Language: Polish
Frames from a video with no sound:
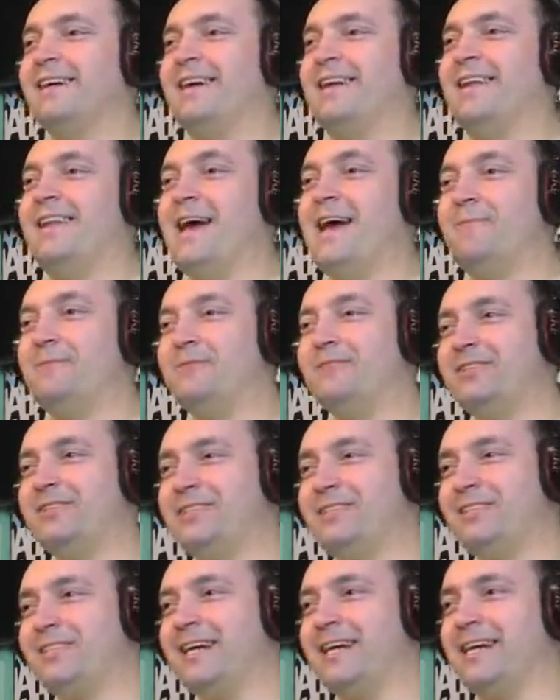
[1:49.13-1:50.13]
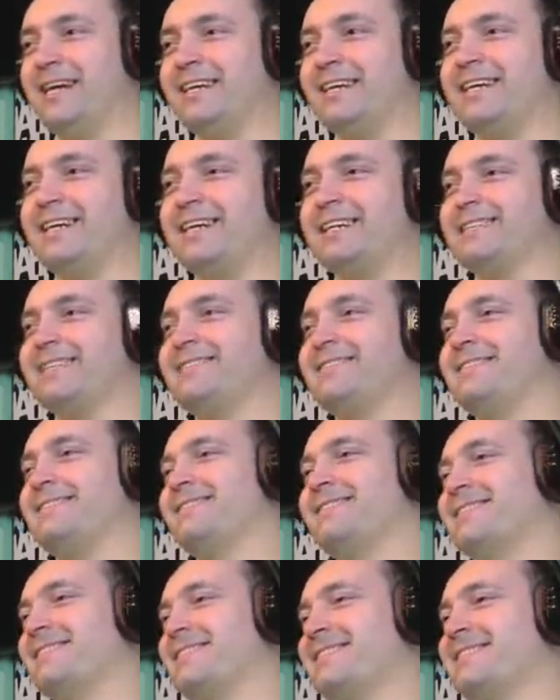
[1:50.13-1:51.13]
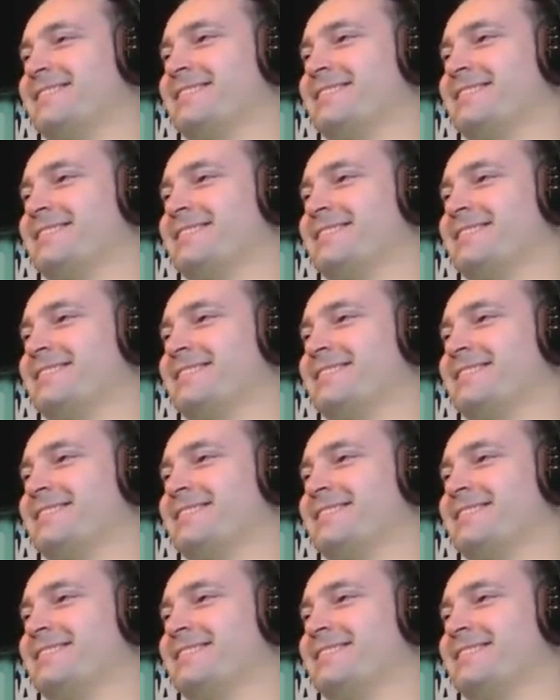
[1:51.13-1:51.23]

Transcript: Lep już czeka, kurde!